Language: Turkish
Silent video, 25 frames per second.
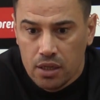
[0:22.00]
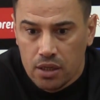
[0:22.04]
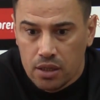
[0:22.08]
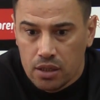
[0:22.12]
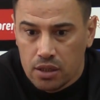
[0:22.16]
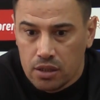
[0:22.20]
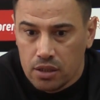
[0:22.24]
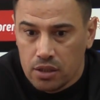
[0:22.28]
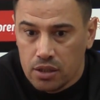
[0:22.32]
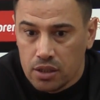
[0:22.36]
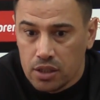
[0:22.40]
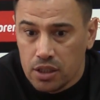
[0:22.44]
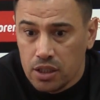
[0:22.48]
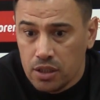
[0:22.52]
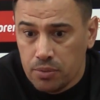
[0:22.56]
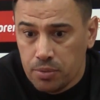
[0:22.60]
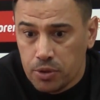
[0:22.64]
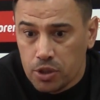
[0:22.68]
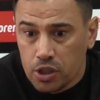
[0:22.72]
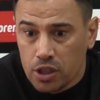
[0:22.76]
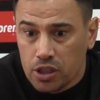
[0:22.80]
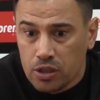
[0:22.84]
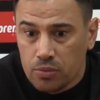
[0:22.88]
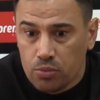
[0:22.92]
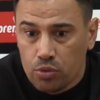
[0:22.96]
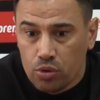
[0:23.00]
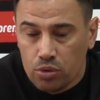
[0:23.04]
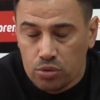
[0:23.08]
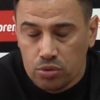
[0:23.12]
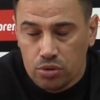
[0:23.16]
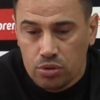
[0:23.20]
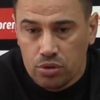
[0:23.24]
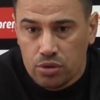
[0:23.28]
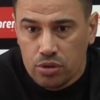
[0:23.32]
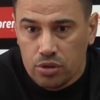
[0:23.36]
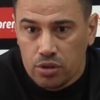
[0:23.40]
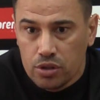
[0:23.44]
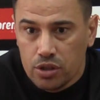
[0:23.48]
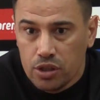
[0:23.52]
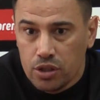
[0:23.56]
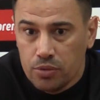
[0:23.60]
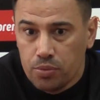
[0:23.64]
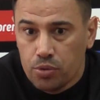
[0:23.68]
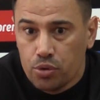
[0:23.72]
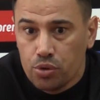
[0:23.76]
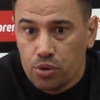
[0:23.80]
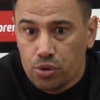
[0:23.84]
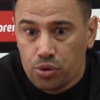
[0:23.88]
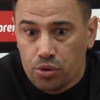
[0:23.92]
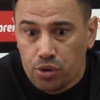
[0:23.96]
E, iyi bir takım olduk, iyi bir
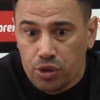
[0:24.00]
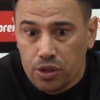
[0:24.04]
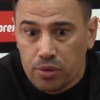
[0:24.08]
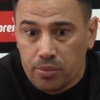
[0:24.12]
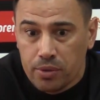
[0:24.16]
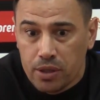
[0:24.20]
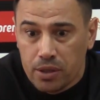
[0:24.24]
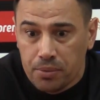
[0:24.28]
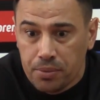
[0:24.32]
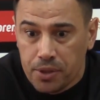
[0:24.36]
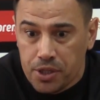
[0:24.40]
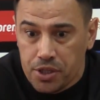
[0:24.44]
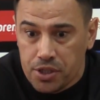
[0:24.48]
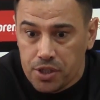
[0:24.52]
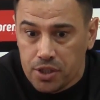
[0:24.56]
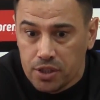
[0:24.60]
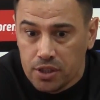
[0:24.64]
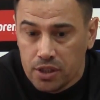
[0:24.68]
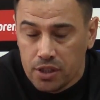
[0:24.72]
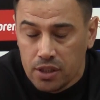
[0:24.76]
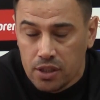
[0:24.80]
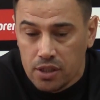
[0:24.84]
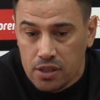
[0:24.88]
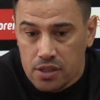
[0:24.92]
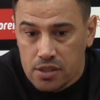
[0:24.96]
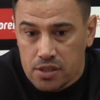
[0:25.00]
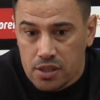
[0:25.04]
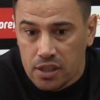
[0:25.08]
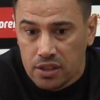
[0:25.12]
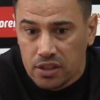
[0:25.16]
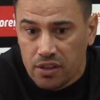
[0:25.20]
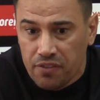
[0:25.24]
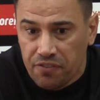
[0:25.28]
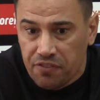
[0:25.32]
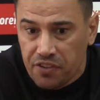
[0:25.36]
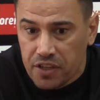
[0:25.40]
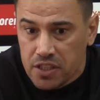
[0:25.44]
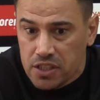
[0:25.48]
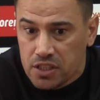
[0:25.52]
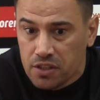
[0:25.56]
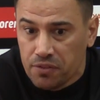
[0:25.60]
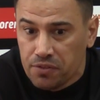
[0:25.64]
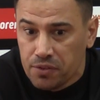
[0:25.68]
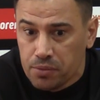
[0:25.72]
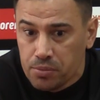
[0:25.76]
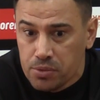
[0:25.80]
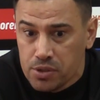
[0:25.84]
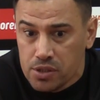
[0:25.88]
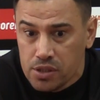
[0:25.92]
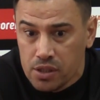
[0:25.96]
oyun oynamaya başladık. Zaten
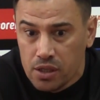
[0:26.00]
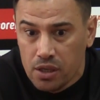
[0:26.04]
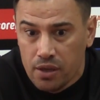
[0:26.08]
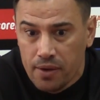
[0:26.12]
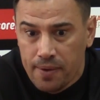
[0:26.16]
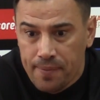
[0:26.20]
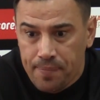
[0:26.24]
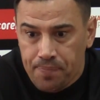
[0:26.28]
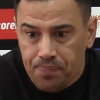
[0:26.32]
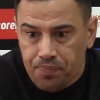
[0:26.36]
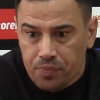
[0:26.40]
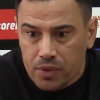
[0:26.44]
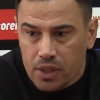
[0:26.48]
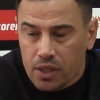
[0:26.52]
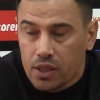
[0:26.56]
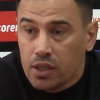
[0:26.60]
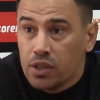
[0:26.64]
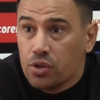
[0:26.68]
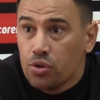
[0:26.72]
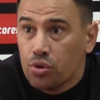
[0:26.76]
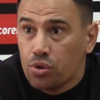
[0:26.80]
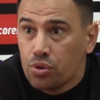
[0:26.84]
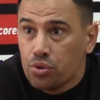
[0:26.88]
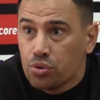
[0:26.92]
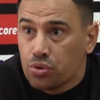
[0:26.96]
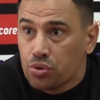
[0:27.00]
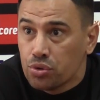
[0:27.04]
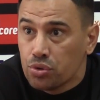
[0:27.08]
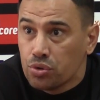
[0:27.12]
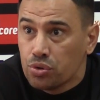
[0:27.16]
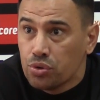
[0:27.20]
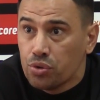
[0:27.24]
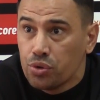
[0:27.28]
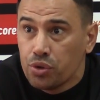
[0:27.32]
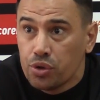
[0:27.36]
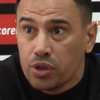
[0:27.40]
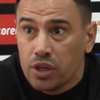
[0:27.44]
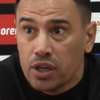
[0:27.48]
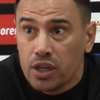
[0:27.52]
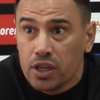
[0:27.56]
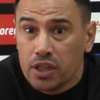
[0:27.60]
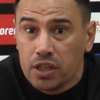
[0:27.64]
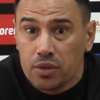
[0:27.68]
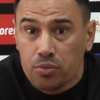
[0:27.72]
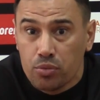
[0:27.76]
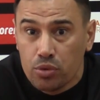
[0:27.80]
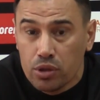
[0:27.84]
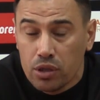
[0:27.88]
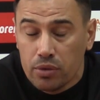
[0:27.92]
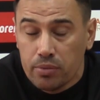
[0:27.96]
felsefemiz iyi oyundu, oyuna
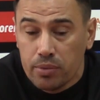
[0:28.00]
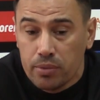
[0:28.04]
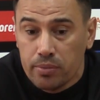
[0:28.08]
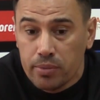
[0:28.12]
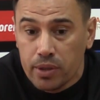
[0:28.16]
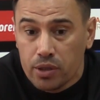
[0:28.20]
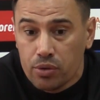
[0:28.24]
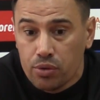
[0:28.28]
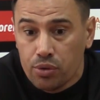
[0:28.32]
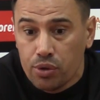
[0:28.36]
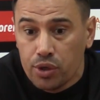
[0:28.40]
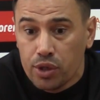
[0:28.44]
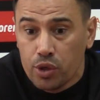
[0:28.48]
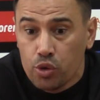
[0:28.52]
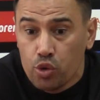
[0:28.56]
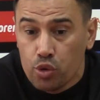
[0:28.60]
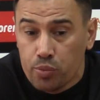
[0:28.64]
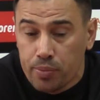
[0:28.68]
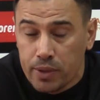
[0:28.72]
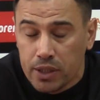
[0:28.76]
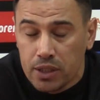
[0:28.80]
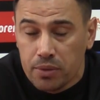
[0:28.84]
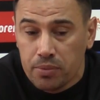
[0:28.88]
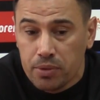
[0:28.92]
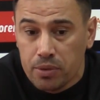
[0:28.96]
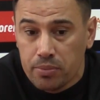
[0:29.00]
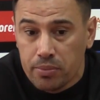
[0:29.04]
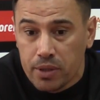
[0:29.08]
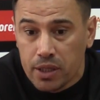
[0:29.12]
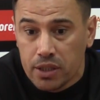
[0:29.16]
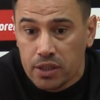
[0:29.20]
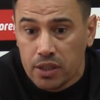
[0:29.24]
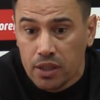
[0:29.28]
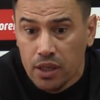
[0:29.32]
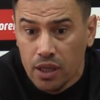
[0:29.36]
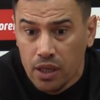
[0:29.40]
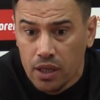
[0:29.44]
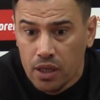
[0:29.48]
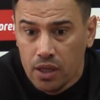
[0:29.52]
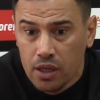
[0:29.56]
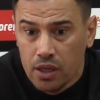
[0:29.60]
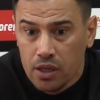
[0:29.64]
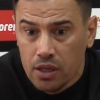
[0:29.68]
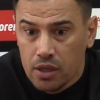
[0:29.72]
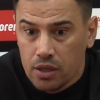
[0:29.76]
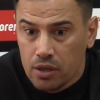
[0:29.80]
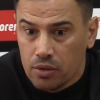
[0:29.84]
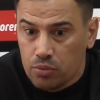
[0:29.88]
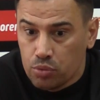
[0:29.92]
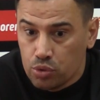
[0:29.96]
hakim olabilmek, oyuna hükmedebilmekti.
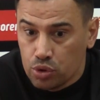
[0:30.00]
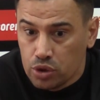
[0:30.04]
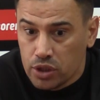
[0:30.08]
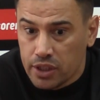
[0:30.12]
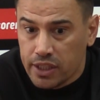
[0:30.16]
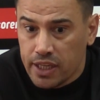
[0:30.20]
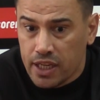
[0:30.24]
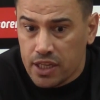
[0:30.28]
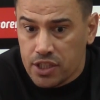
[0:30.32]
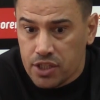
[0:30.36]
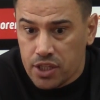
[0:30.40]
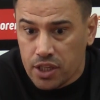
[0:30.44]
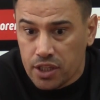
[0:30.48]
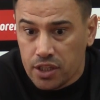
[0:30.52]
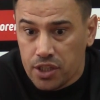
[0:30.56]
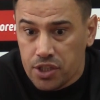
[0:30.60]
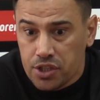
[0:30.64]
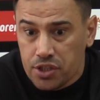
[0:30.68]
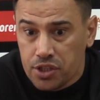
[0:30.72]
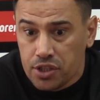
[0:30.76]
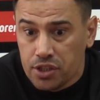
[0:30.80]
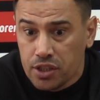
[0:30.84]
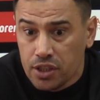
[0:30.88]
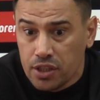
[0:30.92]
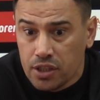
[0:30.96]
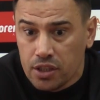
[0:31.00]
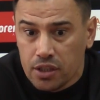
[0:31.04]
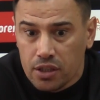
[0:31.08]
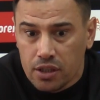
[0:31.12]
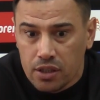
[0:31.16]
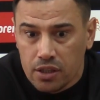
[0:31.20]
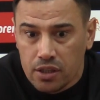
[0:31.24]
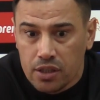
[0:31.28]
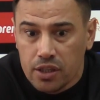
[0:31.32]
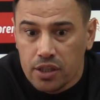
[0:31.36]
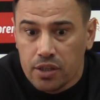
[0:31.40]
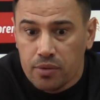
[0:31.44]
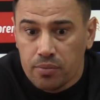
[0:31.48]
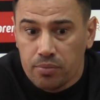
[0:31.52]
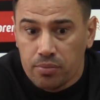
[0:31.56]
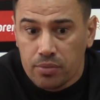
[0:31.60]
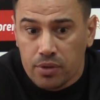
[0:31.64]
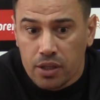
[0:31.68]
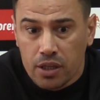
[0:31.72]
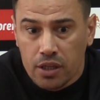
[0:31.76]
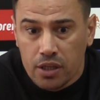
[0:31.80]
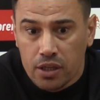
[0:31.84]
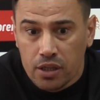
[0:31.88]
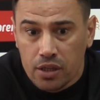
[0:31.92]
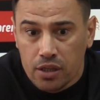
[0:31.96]
Bunu da gerçekleştirdik ligin
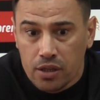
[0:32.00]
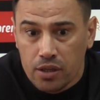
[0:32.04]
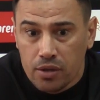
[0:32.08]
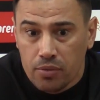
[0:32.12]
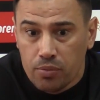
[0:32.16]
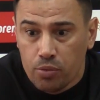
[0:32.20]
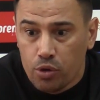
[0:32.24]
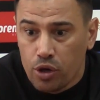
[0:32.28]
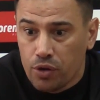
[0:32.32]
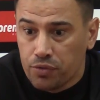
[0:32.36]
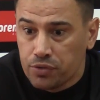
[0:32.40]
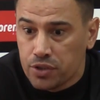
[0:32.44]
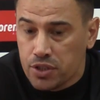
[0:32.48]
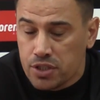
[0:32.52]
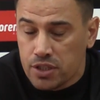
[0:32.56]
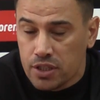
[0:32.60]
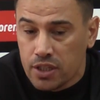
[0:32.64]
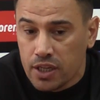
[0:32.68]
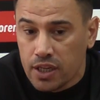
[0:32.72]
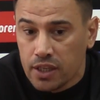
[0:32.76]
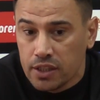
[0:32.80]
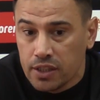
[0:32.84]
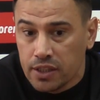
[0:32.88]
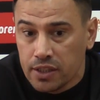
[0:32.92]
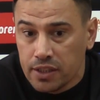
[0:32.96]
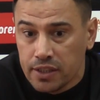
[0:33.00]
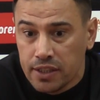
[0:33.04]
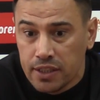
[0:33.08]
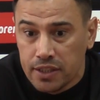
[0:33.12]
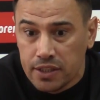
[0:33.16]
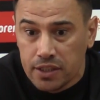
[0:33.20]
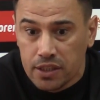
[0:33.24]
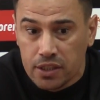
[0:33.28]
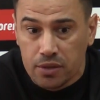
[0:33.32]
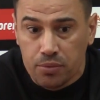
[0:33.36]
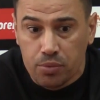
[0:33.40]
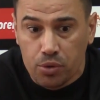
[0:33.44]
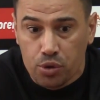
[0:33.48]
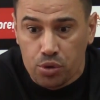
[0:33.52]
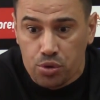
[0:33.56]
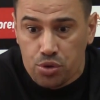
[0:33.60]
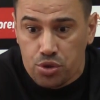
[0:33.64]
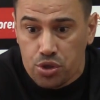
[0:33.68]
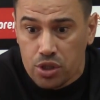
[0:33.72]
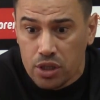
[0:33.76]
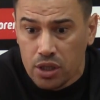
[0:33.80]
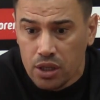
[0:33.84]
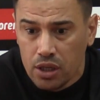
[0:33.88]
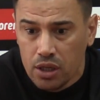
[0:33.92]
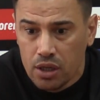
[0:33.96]
e, bu haftasına kadar ilk yarı
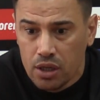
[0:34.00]
boyunca.